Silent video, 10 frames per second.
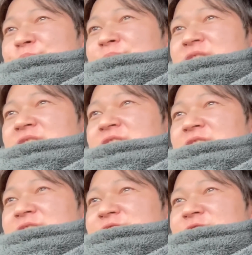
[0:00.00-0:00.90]

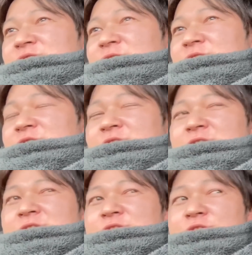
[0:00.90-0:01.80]
まあ、ちょっとこ
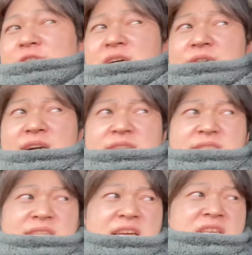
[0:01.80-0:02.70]
の動画を上げ
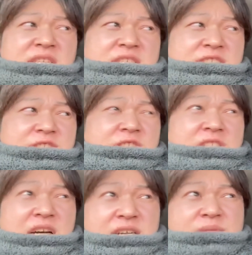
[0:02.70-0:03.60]
てない1週
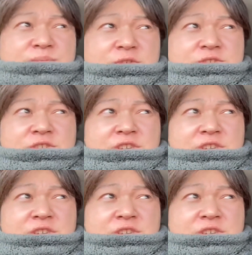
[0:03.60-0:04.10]
間、もうちょい